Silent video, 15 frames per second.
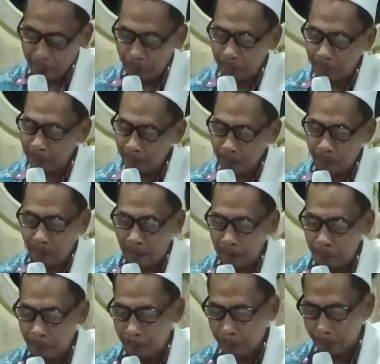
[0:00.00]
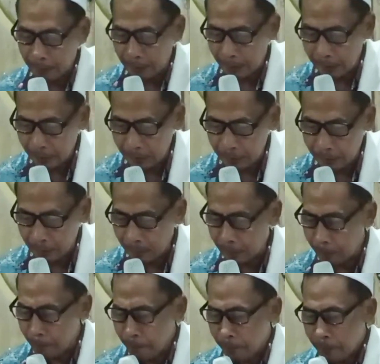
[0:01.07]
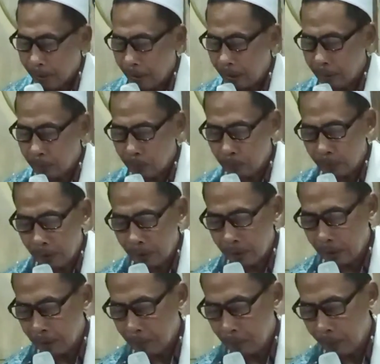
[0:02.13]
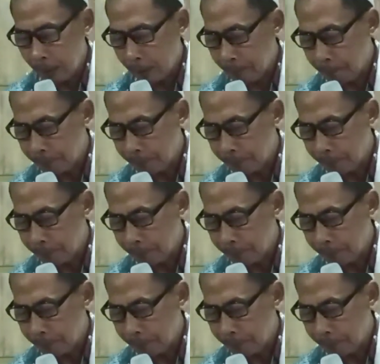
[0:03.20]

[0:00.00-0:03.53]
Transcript: oh, ini malim kabeh jadi jadi antukat tiba